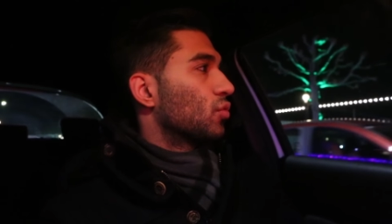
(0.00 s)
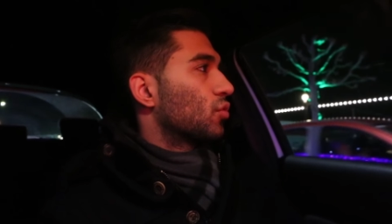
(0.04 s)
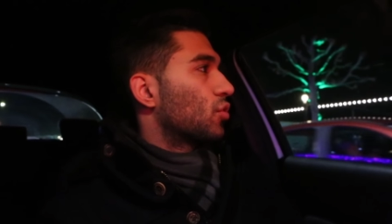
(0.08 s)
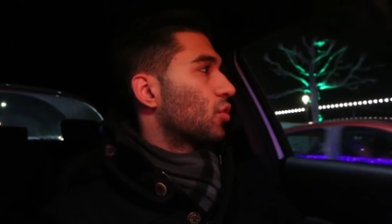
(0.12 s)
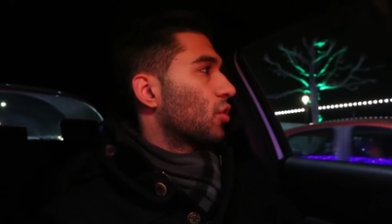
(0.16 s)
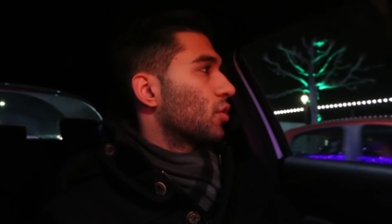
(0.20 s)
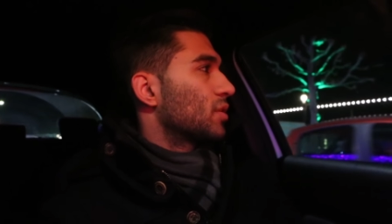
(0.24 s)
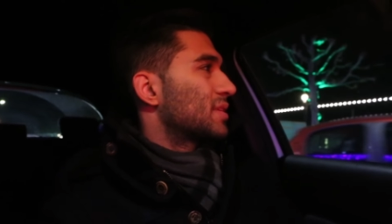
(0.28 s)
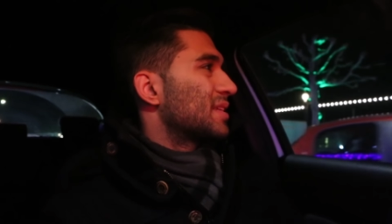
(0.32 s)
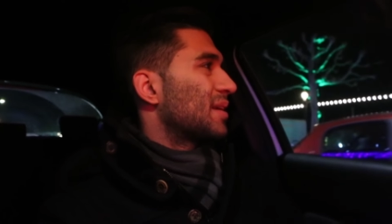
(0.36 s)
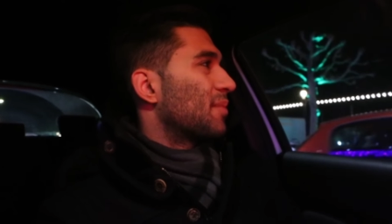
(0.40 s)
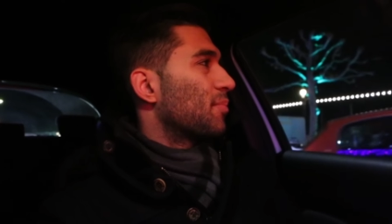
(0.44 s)

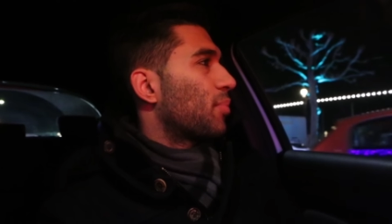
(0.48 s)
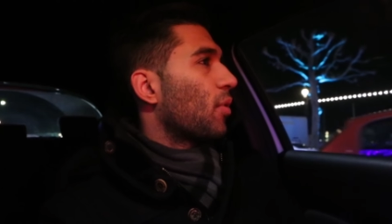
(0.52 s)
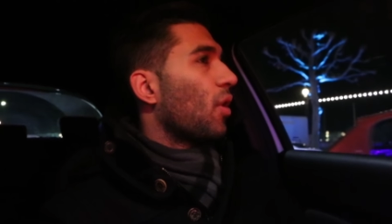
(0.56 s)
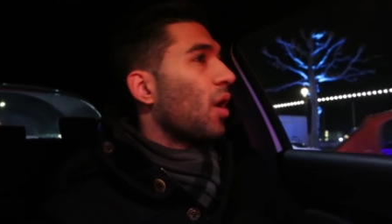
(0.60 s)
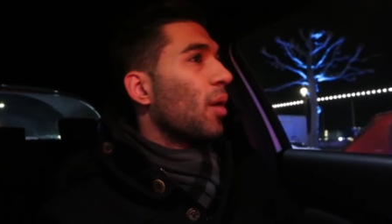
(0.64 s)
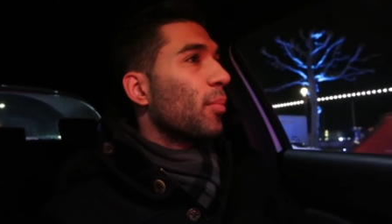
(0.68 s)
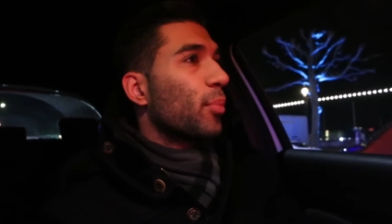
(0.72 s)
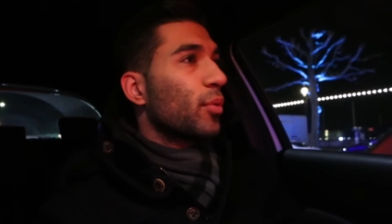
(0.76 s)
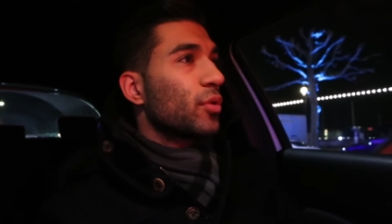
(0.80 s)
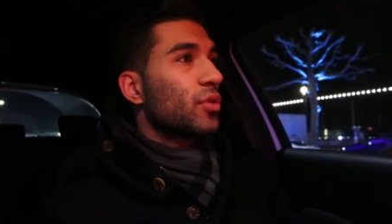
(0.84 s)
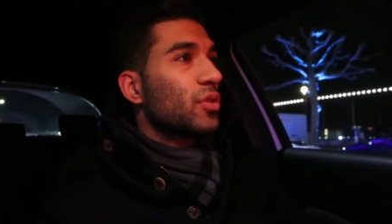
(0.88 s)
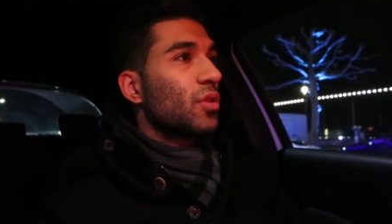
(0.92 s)
donc ça me
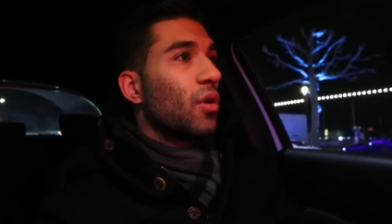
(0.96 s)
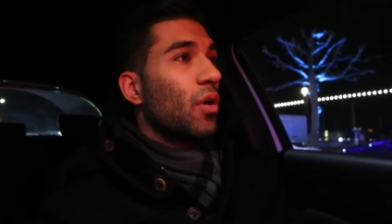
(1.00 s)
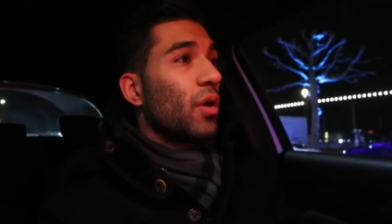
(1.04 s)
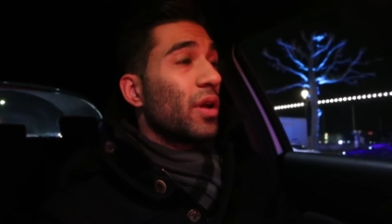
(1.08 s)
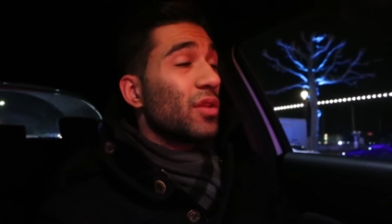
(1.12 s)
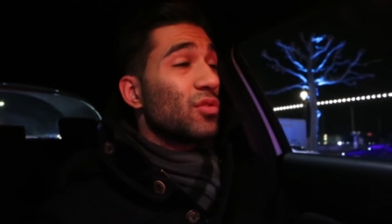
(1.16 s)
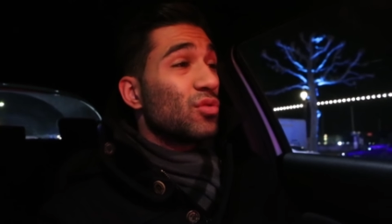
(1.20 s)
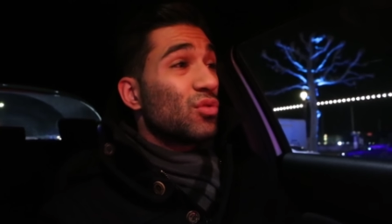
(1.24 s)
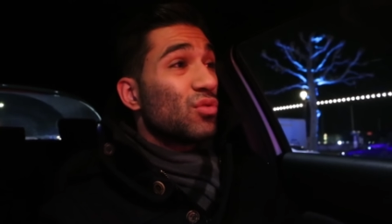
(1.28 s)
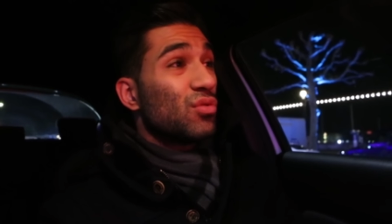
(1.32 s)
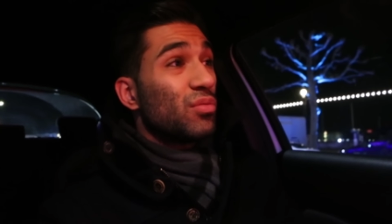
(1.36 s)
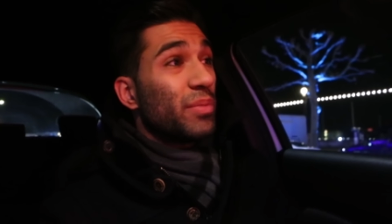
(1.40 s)
prend un peu de
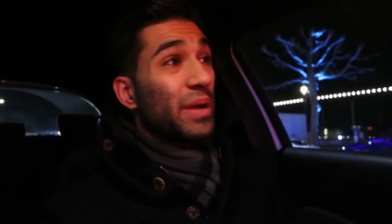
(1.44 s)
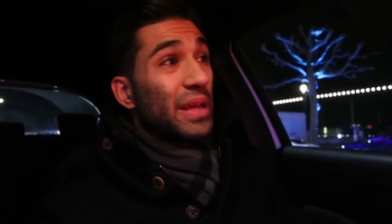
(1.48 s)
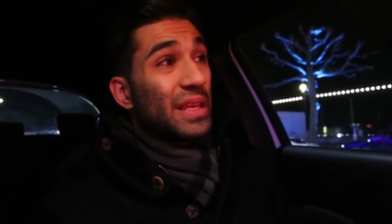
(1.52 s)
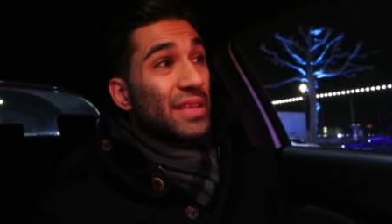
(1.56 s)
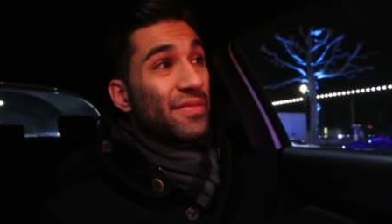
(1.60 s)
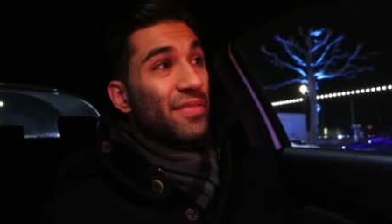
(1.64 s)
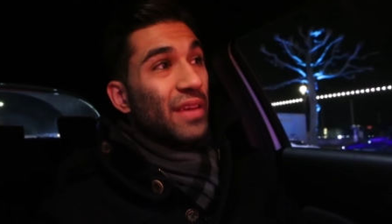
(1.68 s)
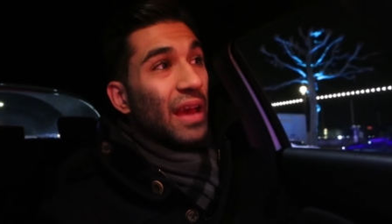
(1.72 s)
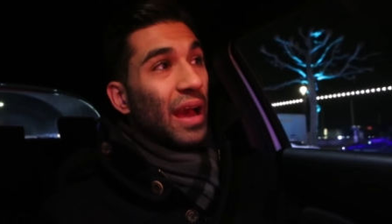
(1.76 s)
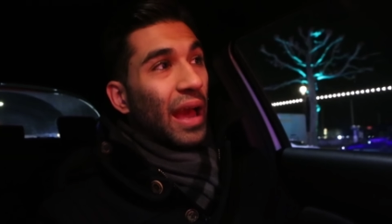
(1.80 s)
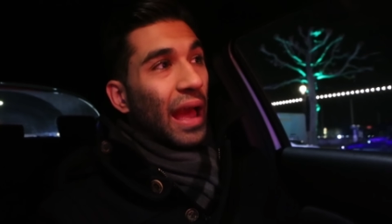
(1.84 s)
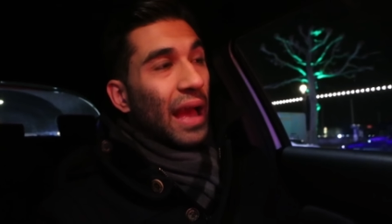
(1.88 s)
temps et du coup bah,
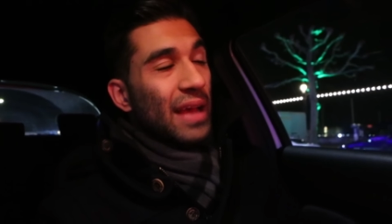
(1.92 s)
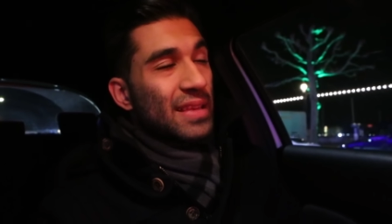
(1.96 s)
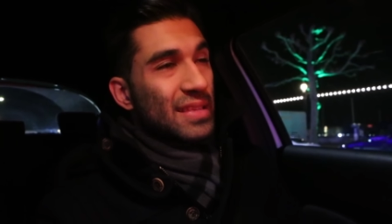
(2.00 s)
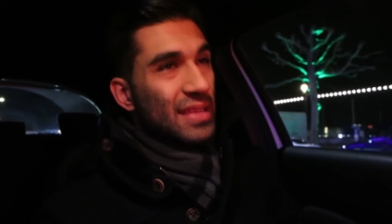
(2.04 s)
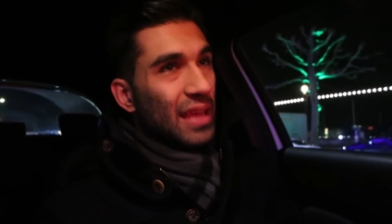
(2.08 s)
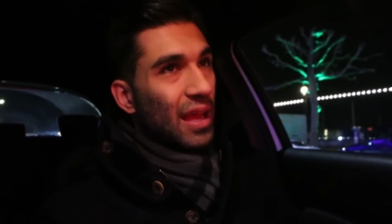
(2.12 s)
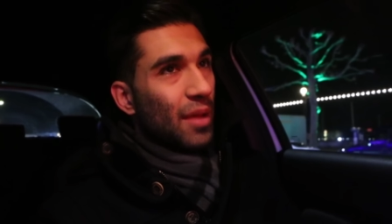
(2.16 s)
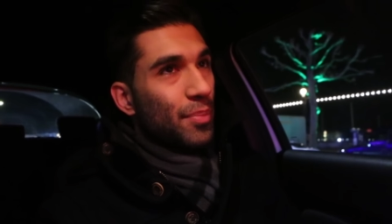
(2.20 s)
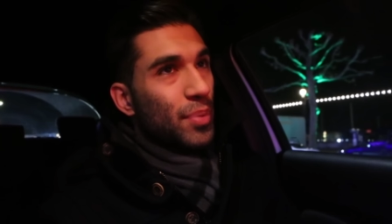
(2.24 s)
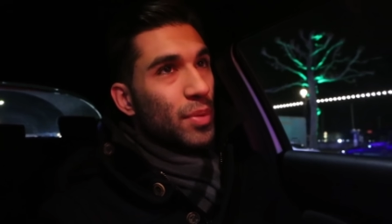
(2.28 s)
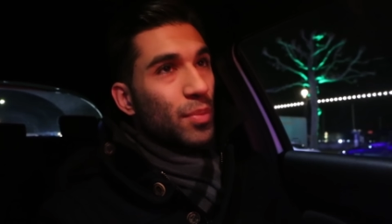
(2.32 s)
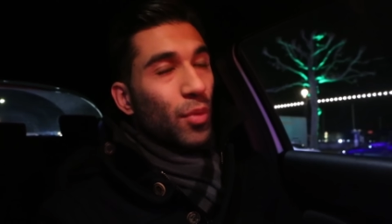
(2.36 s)
il fait
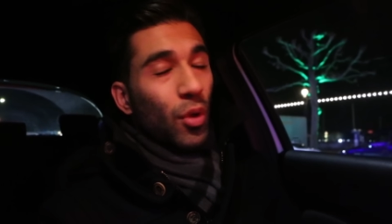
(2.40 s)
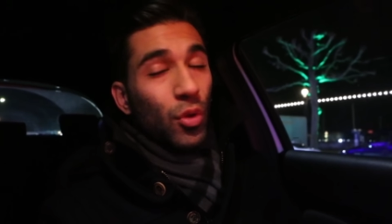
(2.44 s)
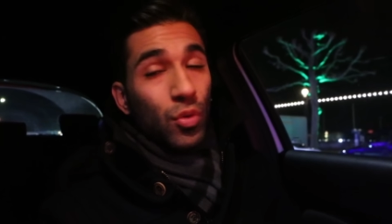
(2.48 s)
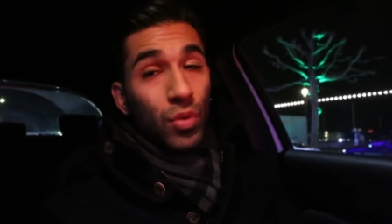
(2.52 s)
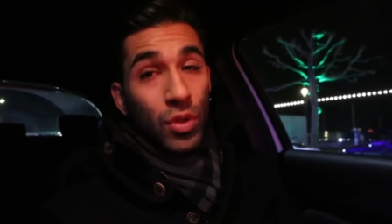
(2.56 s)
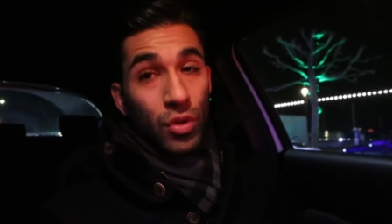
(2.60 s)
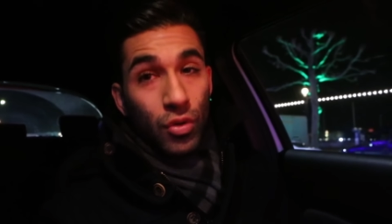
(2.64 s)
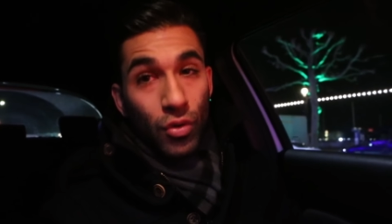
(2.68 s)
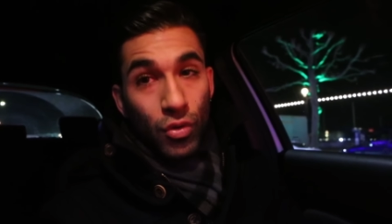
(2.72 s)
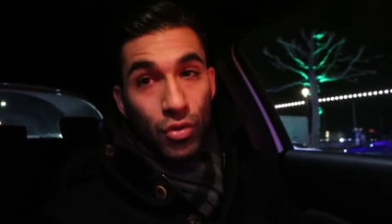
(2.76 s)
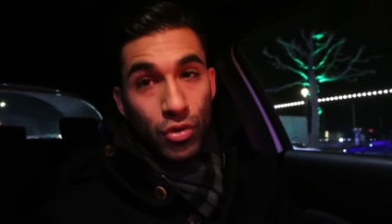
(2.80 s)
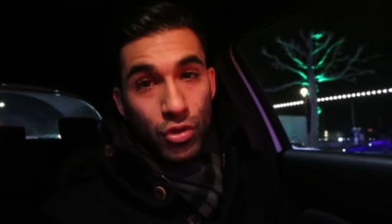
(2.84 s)
assez rapidement
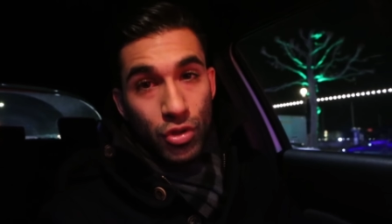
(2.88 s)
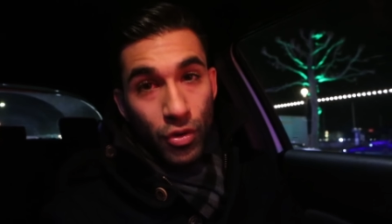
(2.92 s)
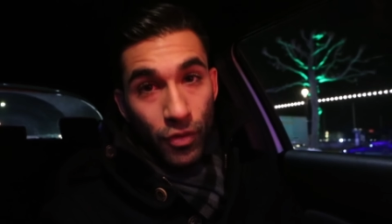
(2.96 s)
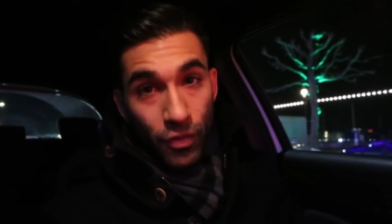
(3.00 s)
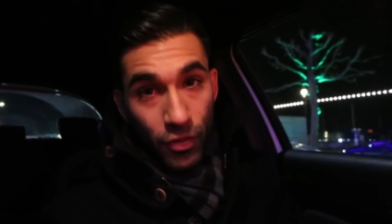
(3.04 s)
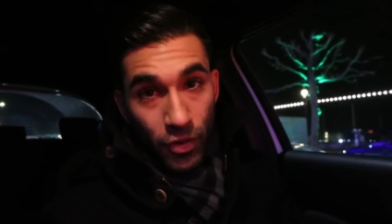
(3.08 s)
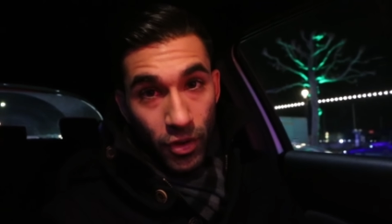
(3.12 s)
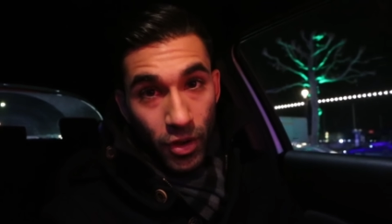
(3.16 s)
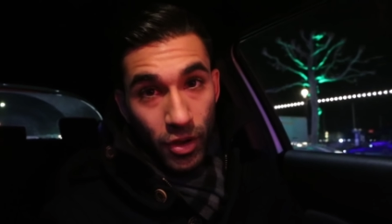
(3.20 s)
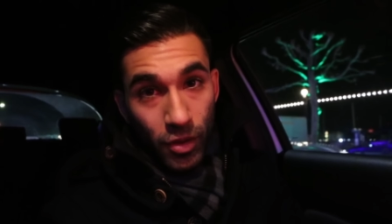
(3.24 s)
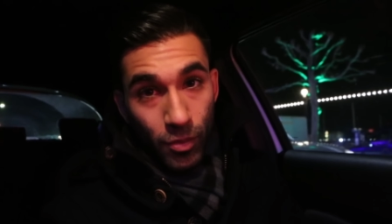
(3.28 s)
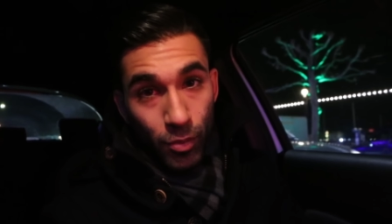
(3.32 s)
nuit du coup je
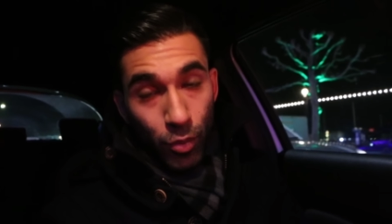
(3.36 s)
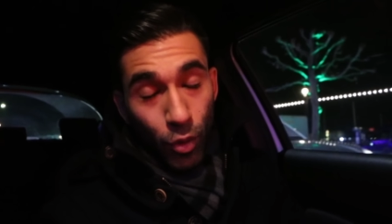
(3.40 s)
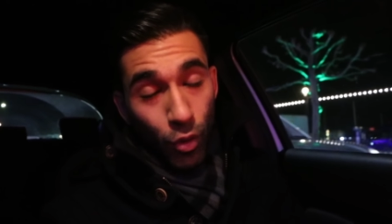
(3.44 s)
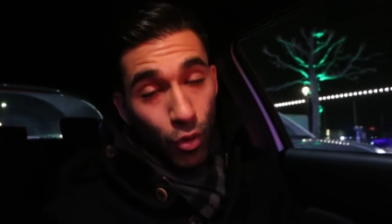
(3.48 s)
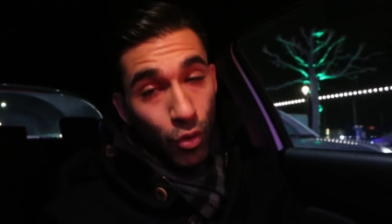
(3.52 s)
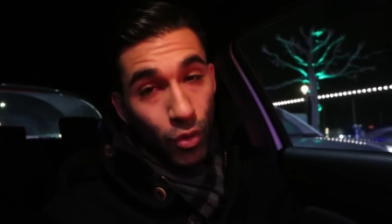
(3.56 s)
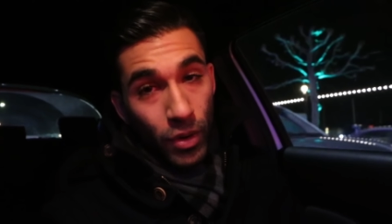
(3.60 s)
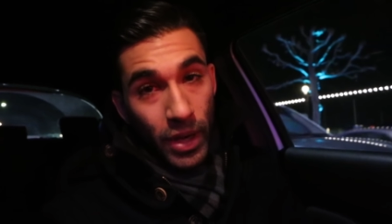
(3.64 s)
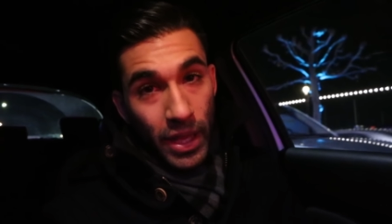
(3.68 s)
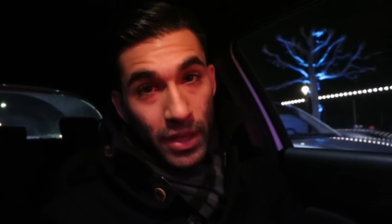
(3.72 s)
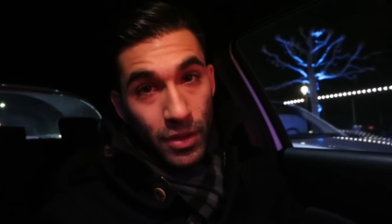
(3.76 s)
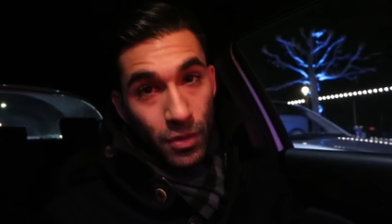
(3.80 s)
vlog
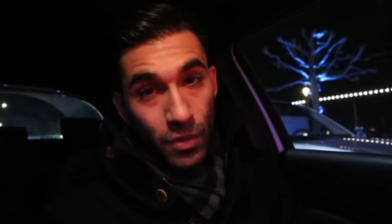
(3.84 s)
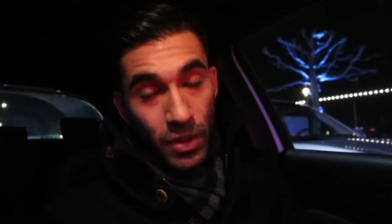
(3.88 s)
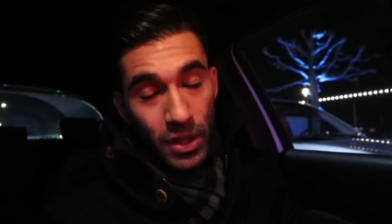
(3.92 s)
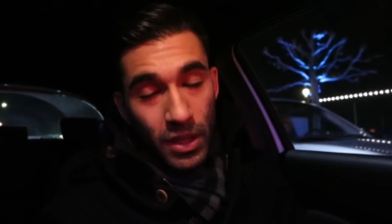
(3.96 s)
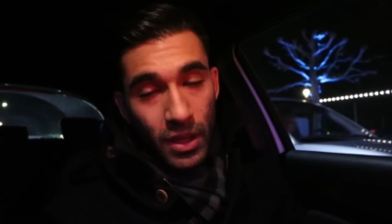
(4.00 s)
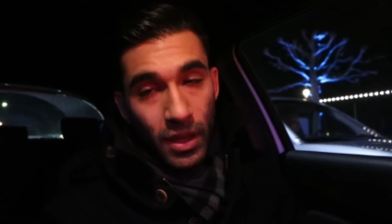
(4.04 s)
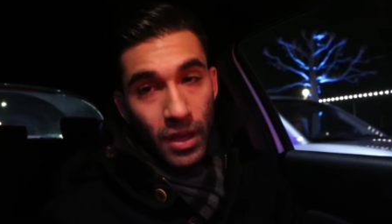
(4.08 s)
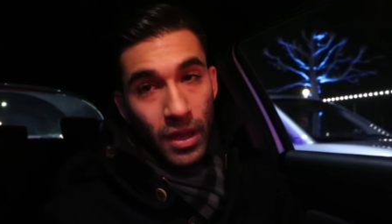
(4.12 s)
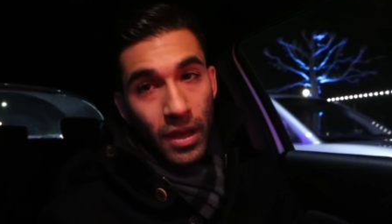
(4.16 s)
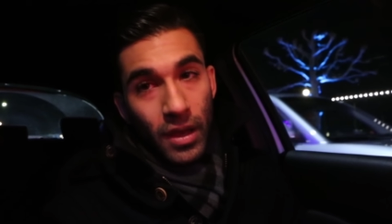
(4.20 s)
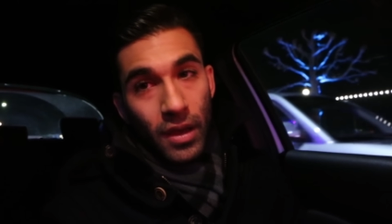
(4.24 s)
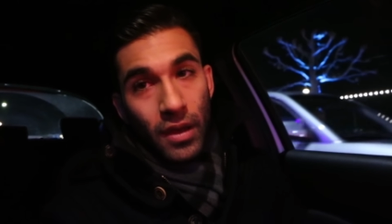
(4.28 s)
beaucoup la nuit